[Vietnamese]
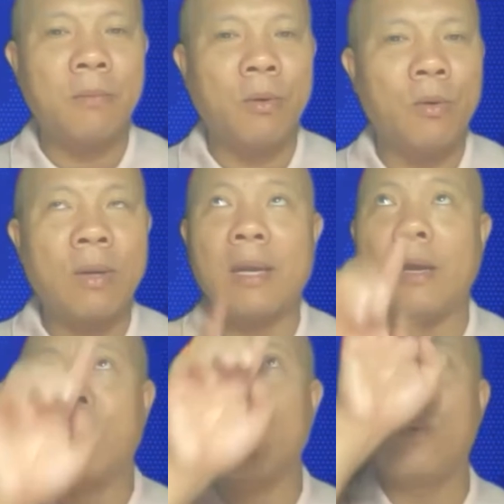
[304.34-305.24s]
mối quan hệ
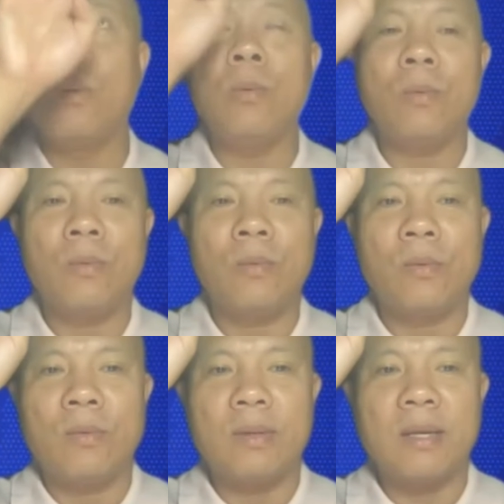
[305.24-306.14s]
cũ,
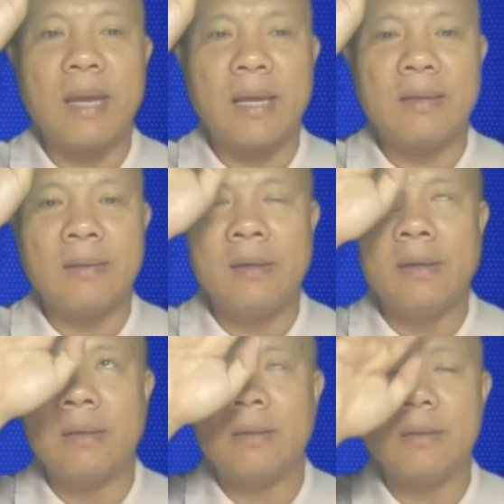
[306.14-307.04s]
tất cả những
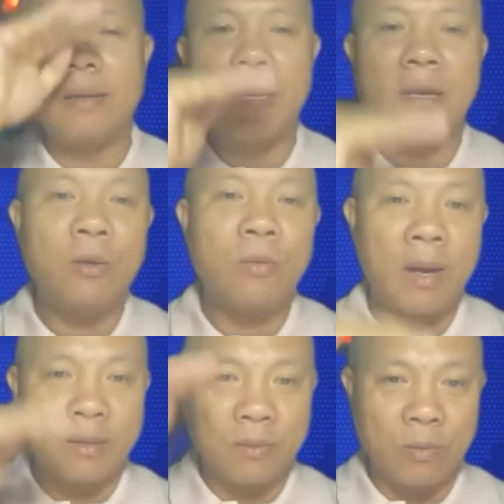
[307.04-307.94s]
người đã đi
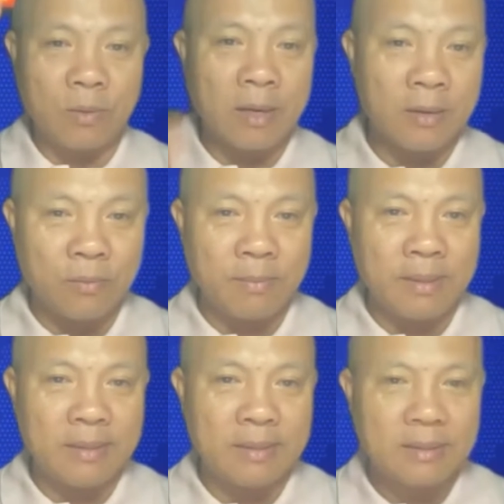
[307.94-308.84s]
qua trong cuộc đời của
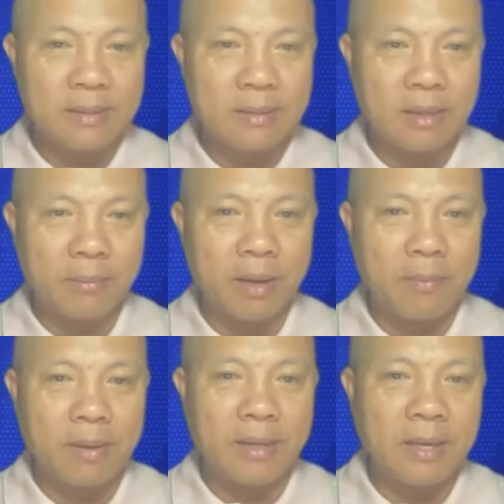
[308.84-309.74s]
mình. Tập
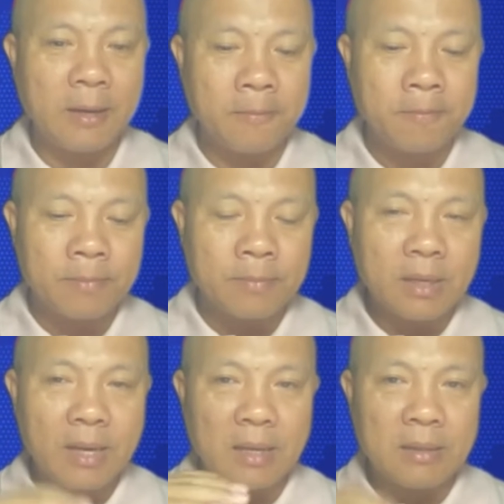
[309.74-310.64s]
hợp lại nha.
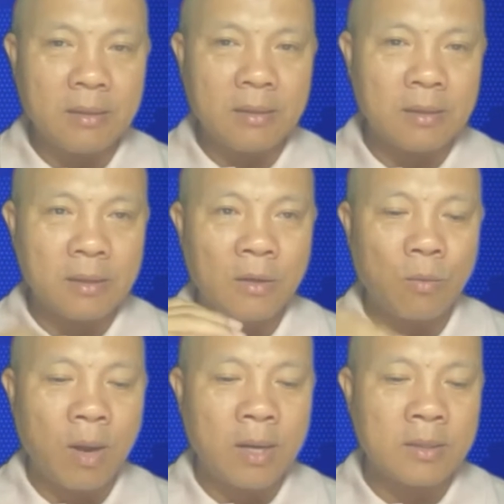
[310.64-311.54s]
Tất cả những người đã đi
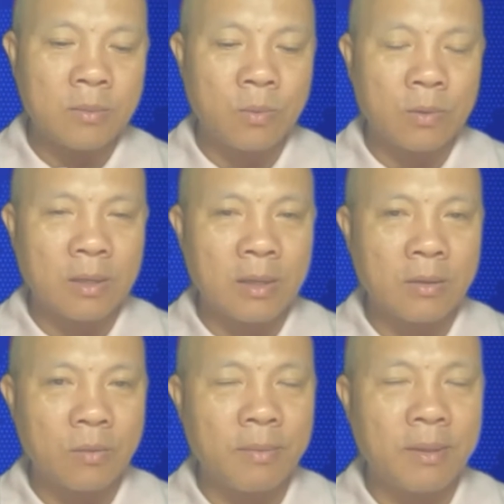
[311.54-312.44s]
qua trong cuộc đời
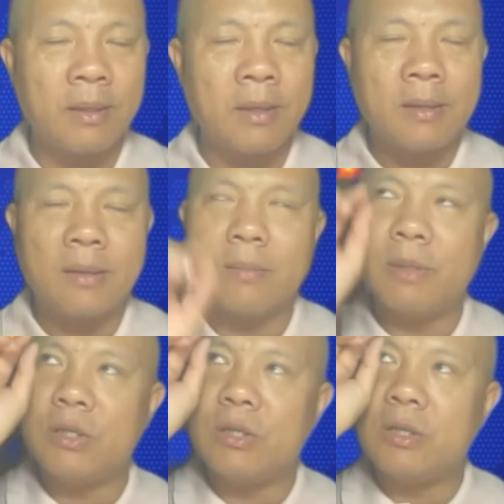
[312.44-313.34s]
của mình thì
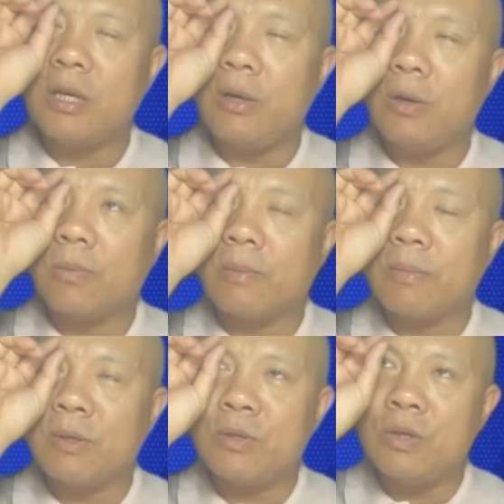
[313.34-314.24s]
mình trích lục rồi
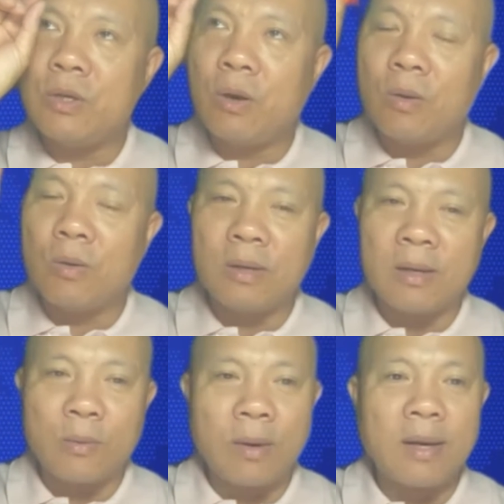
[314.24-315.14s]
mình truy hồi
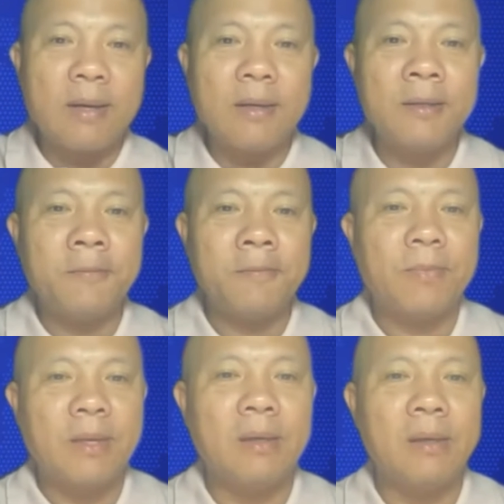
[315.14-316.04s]
lại quá khứ.
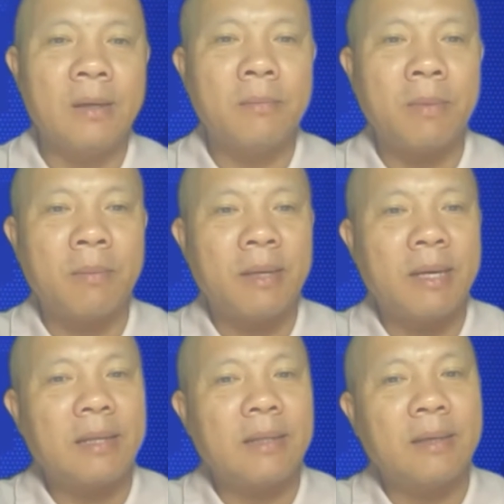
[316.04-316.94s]
những người mà mình
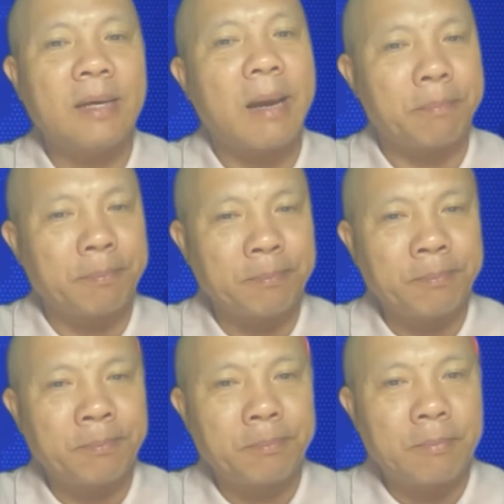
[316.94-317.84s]
đã từng gặp
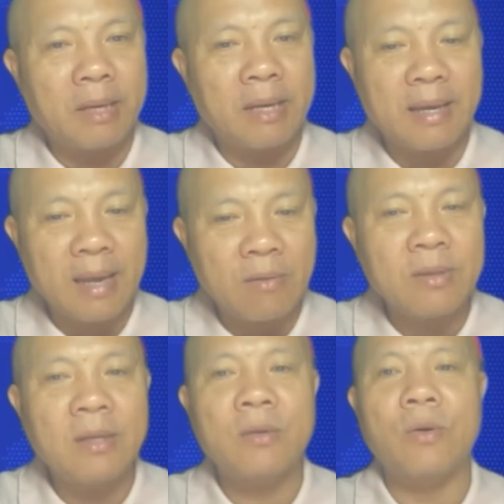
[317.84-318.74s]
mà là cao
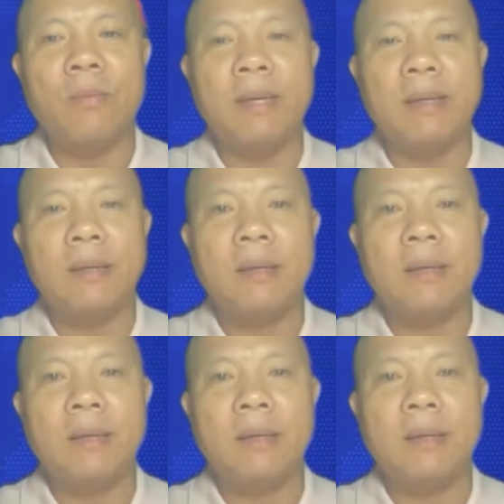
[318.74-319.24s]
nhân của mình,